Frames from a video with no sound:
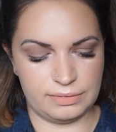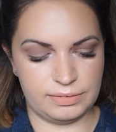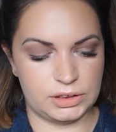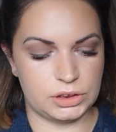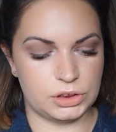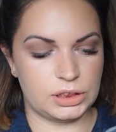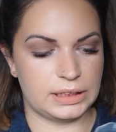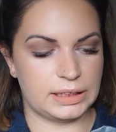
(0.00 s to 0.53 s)
a
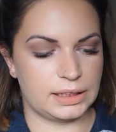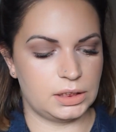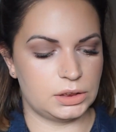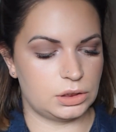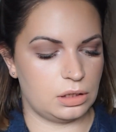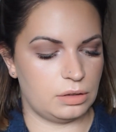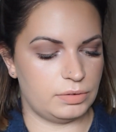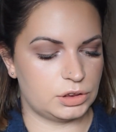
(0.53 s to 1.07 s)
wiecie, że ja takie
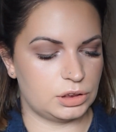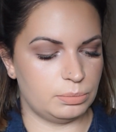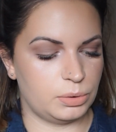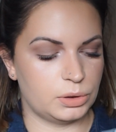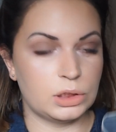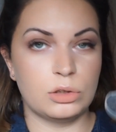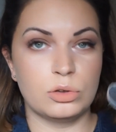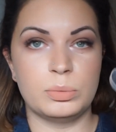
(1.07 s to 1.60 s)
żelowe
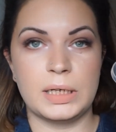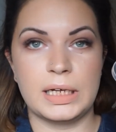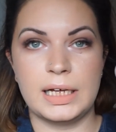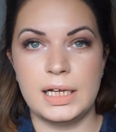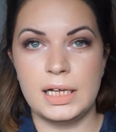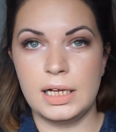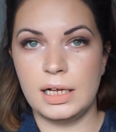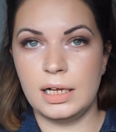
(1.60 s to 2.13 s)
szampony lubię,
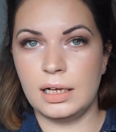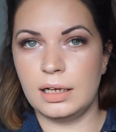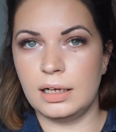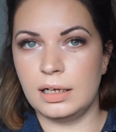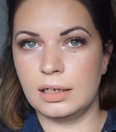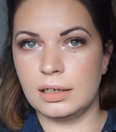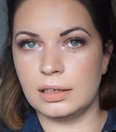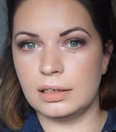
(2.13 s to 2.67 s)

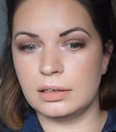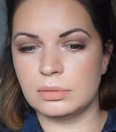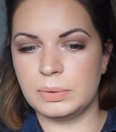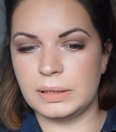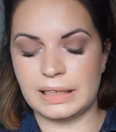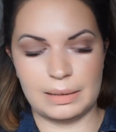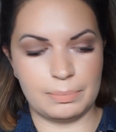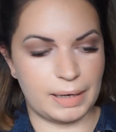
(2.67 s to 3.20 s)
e,
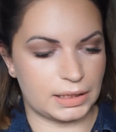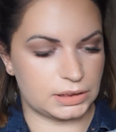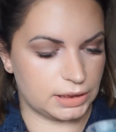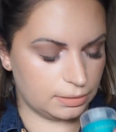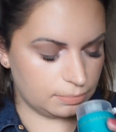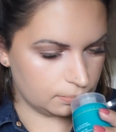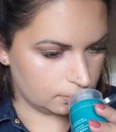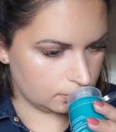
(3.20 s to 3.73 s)
lubię
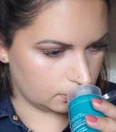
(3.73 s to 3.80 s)
najbardziej.